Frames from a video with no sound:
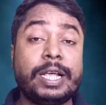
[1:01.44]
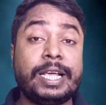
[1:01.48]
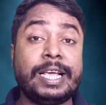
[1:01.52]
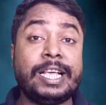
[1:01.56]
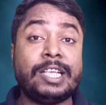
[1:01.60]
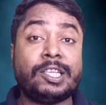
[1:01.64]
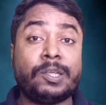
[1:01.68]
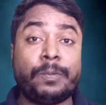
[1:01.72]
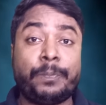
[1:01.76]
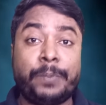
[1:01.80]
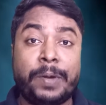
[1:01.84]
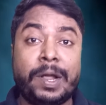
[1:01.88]
इस
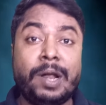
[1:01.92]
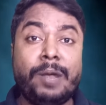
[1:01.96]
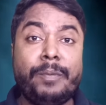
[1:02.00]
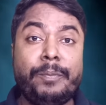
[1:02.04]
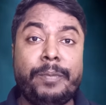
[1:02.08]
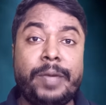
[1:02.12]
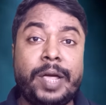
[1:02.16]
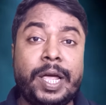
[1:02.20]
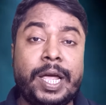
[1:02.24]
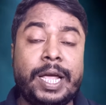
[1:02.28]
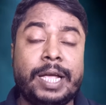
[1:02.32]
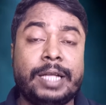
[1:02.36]
फिल्म
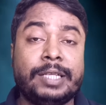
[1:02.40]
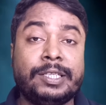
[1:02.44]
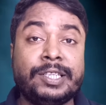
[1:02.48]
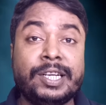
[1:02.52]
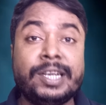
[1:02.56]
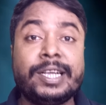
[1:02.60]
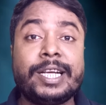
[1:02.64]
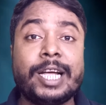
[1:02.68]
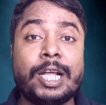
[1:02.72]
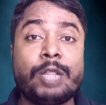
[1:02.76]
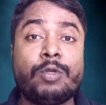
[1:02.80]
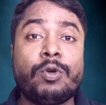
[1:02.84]
में
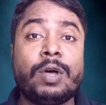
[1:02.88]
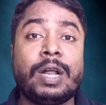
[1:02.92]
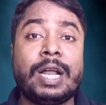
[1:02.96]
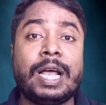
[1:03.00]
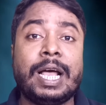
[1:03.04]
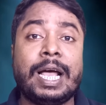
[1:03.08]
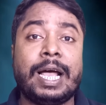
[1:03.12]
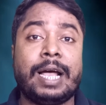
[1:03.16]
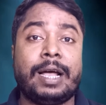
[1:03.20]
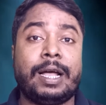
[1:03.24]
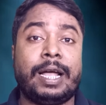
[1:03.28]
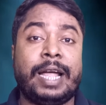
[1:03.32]
जिनके द्वारा
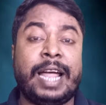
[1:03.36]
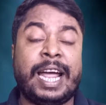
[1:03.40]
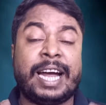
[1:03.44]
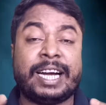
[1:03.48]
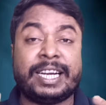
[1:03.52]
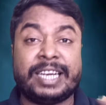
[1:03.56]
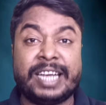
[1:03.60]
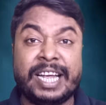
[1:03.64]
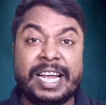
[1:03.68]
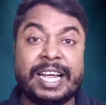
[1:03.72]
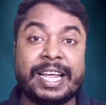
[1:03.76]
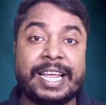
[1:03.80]

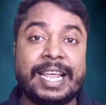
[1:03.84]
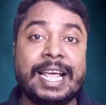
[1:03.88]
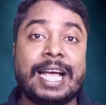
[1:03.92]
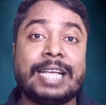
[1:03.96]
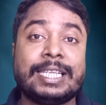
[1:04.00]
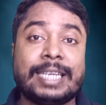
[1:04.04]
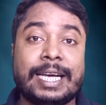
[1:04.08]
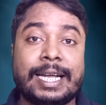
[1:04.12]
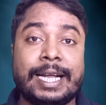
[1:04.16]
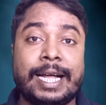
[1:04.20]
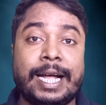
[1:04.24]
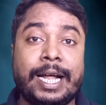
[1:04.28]
एक्टिंग किया जा
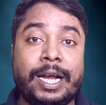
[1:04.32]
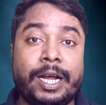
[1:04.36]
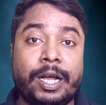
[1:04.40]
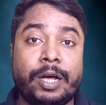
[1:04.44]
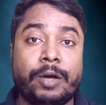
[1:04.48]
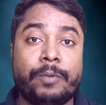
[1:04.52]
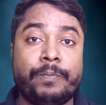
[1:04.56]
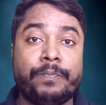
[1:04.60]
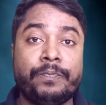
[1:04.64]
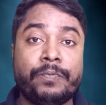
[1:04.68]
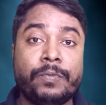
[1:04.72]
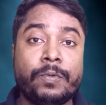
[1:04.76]
रहा है ना
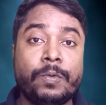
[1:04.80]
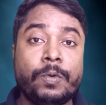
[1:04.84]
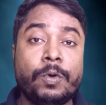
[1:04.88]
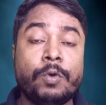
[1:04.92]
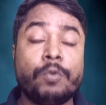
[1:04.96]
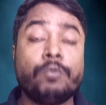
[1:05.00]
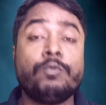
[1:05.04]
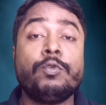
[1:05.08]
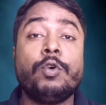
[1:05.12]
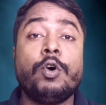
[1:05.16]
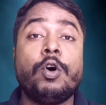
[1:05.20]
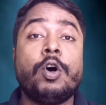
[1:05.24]

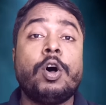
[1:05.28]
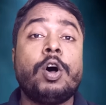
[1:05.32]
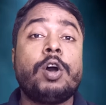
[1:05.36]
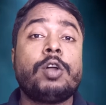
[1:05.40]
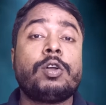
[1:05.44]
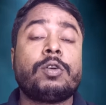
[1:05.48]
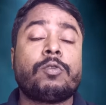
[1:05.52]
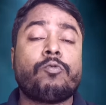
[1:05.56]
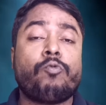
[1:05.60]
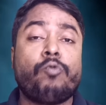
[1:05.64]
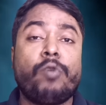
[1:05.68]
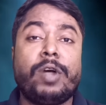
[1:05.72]
वो और
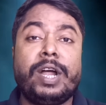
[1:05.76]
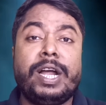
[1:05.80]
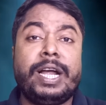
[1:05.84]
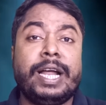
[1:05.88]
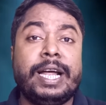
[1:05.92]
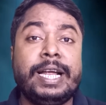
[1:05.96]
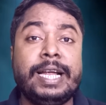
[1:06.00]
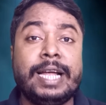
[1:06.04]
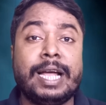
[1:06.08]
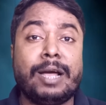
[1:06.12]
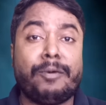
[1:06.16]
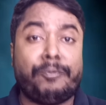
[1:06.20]
कोई नहीं
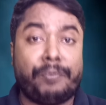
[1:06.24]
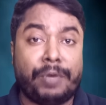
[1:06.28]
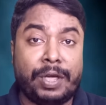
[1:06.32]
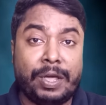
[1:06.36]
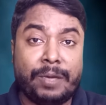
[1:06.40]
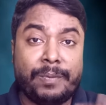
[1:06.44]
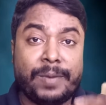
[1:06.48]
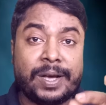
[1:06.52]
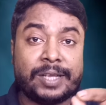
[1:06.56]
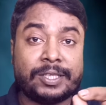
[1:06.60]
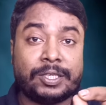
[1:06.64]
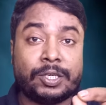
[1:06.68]
है
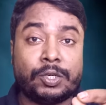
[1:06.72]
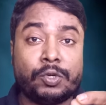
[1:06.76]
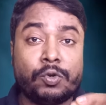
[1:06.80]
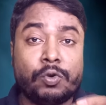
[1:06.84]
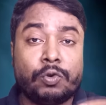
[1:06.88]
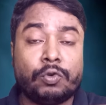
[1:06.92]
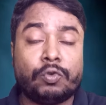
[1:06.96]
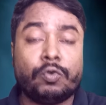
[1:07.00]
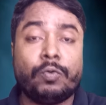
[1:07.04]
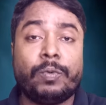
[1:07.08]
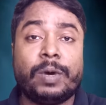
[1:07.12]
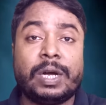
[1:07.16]
फेमस
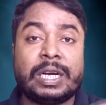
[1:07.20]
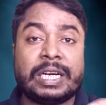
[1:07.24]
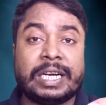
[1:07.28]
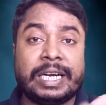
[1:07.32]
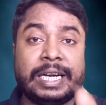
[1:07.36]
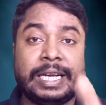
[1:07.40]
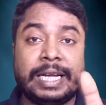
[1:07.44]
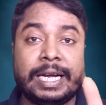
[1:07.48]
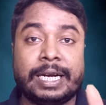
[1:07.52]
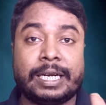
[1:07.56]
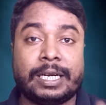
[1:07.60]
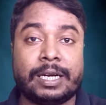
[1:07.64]
यूट्यूबर
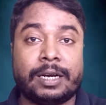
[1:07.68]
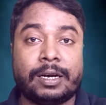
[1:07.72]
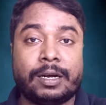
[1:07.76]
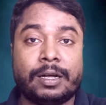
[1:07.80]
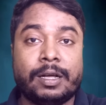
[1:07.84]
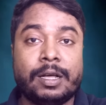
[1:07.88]
क्रिएटर